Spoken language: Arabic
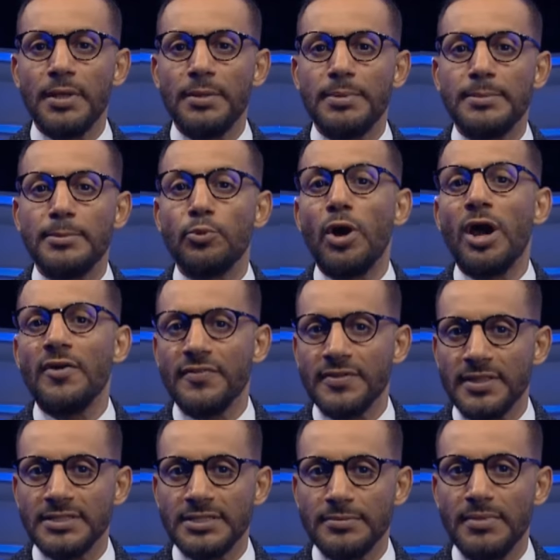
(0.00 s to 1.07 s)

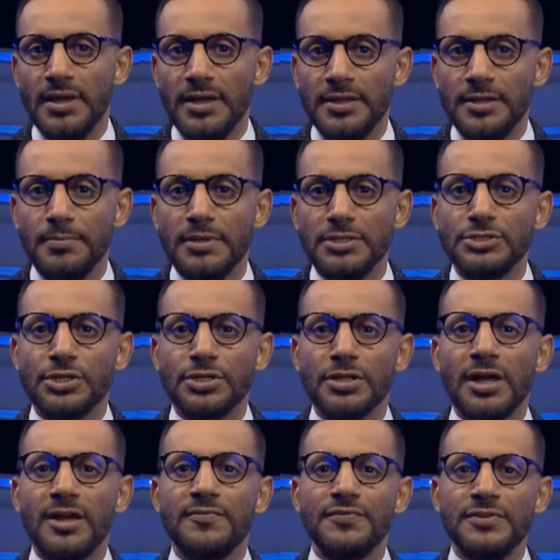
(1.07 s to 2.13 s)
بمحافظة مأرب
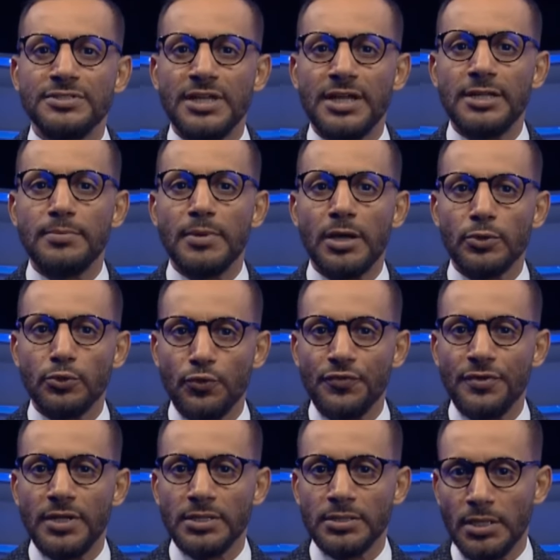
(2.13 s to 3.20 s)
جراء انفجار مقذوف
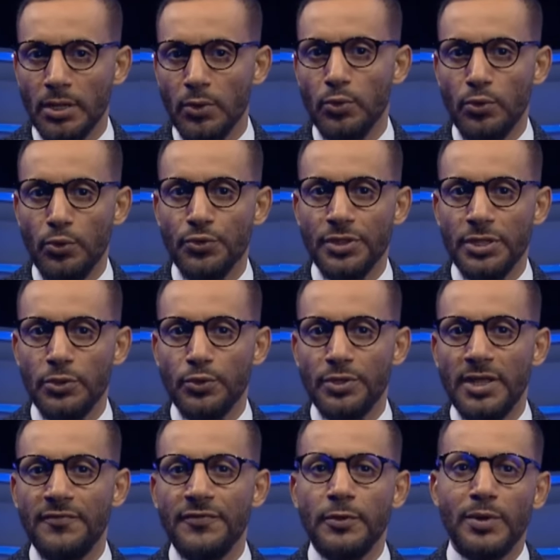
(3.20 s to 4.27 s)
أطلقه
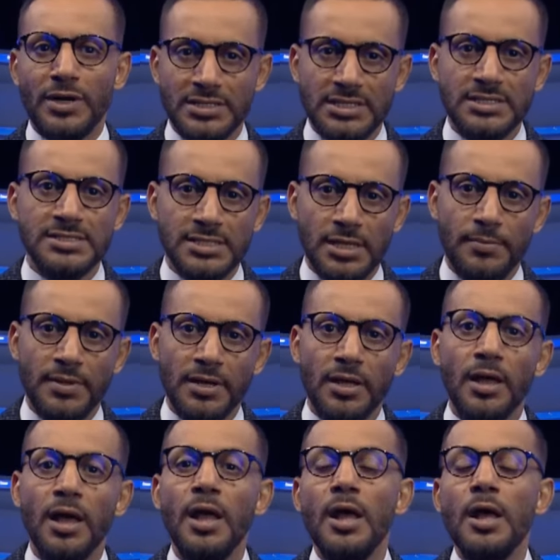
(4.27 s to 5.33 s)
الحوثيون في وقت
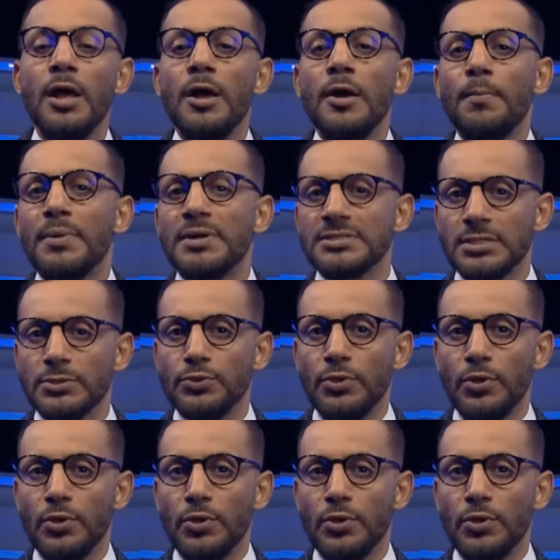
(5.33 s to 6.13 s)
سابق مرصد